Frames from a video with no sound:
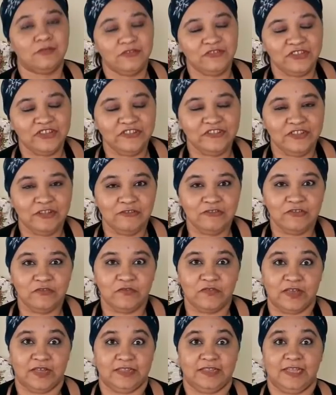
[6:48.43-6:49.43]
Sugestão de
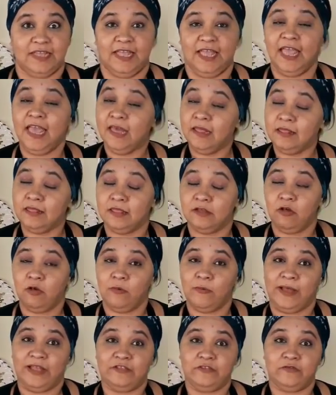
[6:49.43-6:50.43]
venda. Esse,
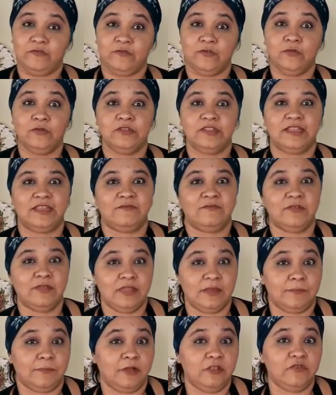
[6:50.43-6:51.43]
como é de fruta,
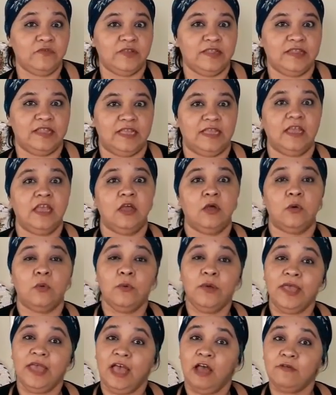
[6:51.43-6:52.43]
você pode vender R$
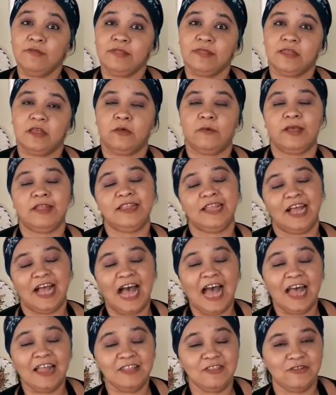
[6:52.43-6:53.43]
1,50
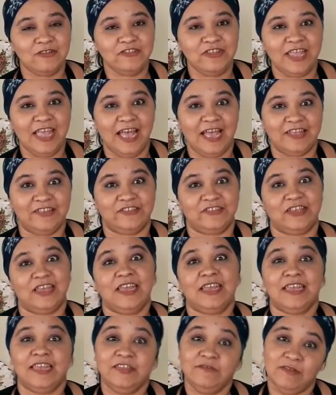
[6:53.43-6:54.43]
a R$ reais
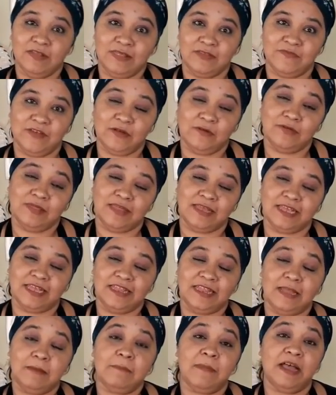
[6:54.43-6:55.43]
e você vai conseguir
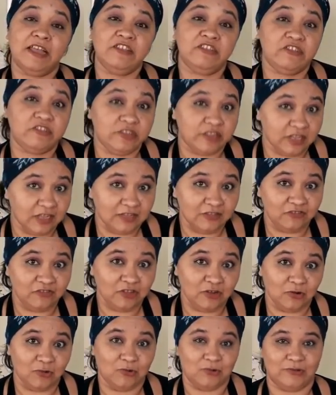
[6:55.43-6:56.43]
ter bastante
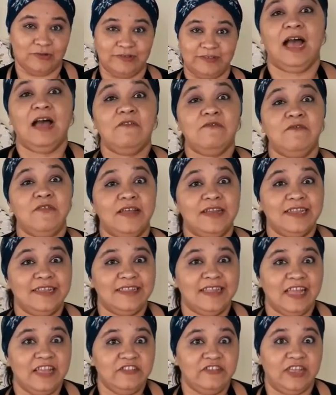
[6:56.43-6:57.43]
lucro. A
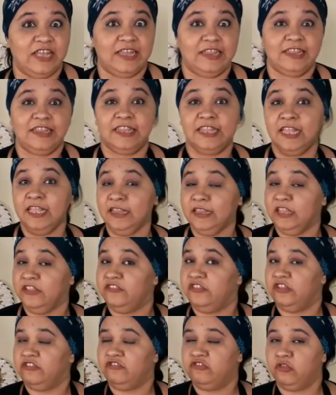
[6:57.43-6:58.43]
validade é 30
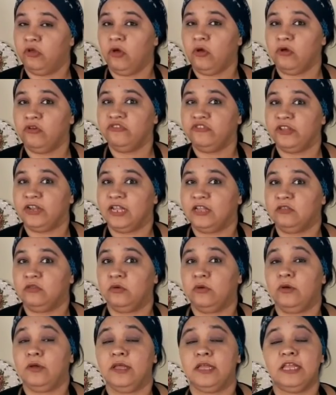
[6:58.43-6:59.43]
dias no
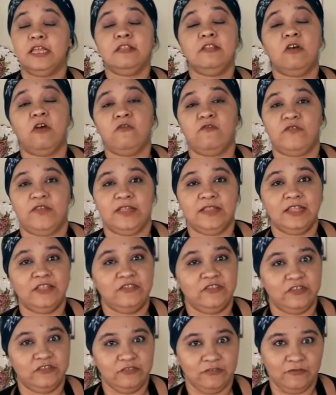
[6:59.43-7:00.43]
congelador e 90
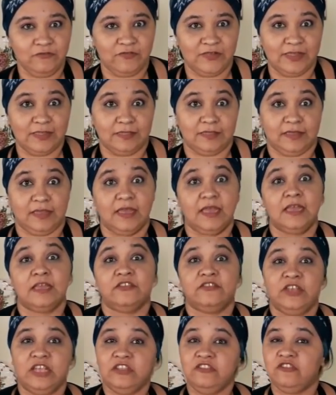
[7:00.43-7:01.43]
dias no freezer.
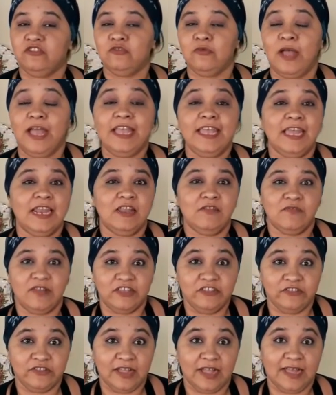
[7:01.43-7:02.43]
Gente, não é que ele vai
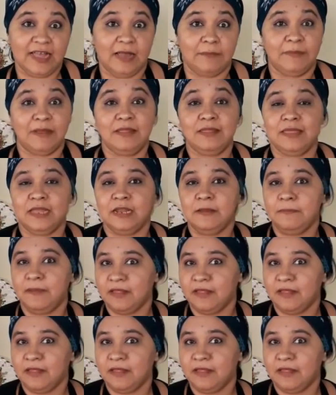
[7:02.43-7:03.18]
estragar, mas se ele